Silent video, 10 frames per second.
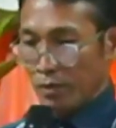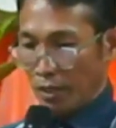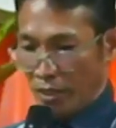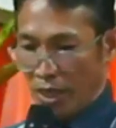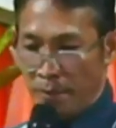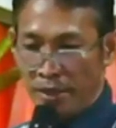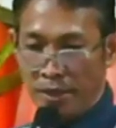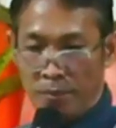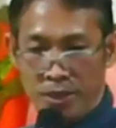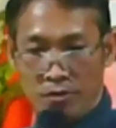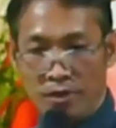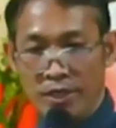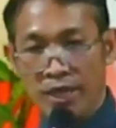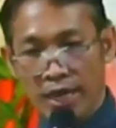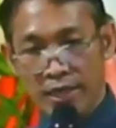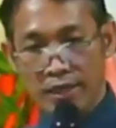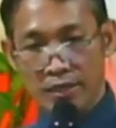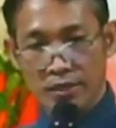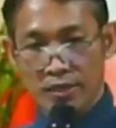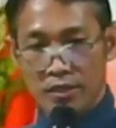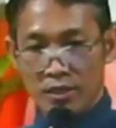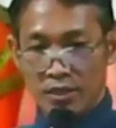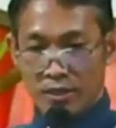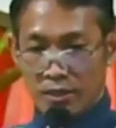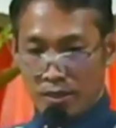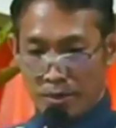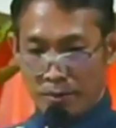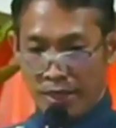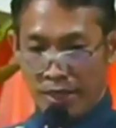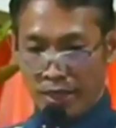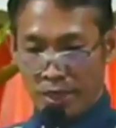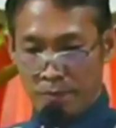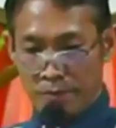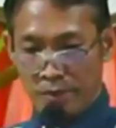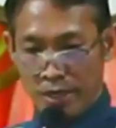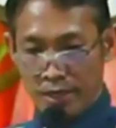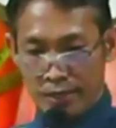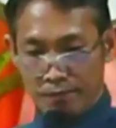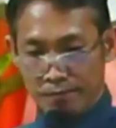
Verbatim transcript: Sabi ni Pastor Edgar, mahirap mag